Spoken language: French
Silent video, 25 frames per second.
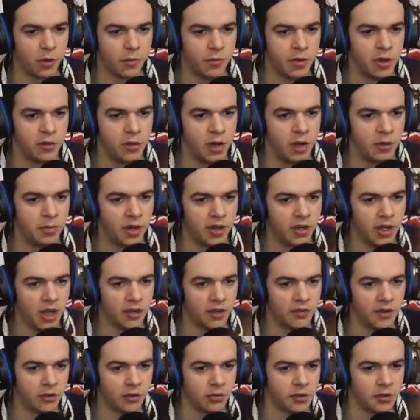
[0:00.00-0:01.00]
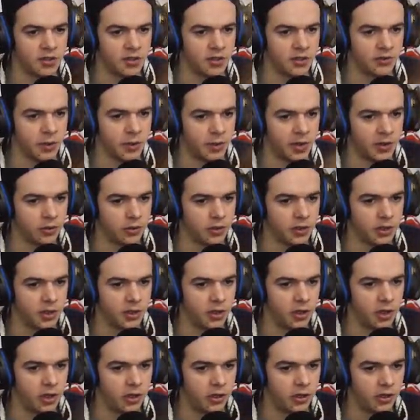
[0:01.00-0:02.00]
promet une belle bagarre avec lui si je fais pas trop
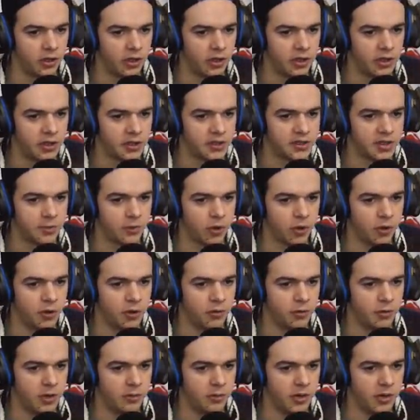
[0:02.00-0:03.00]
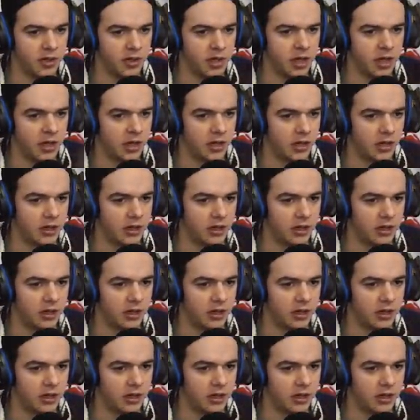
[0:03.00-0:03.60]
d'erreurs. Ça promet une belle bagarre.